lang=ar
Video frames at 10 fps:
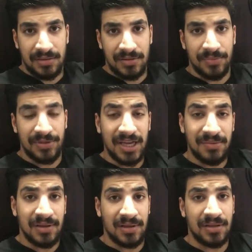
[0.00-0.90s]
طب ده
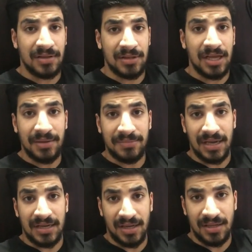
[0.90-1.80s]
يمنع ده
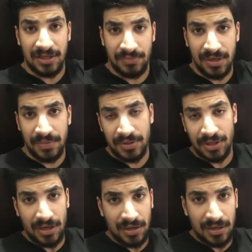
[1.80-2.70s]
يمنع ان احنا نتمرن
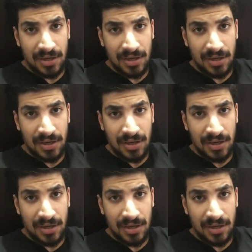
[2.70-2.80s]
بالنهار